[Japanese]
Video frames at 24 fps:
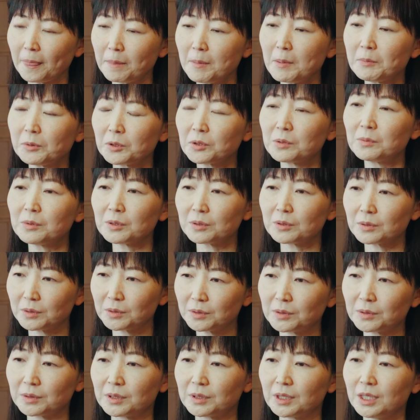もとも
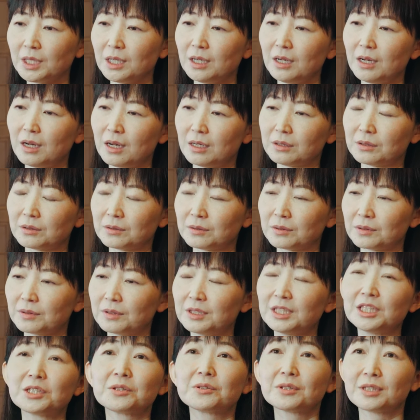と、あの、
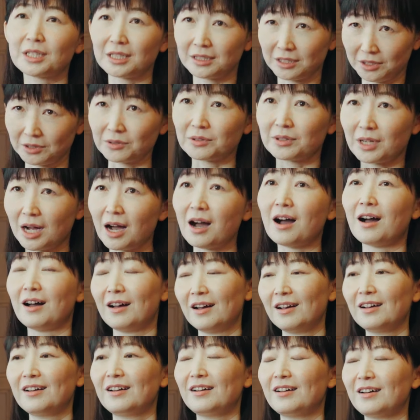推理小説と
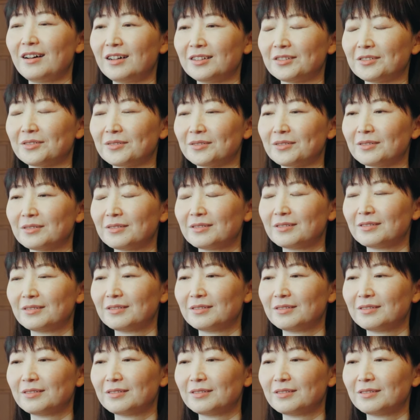か、あの、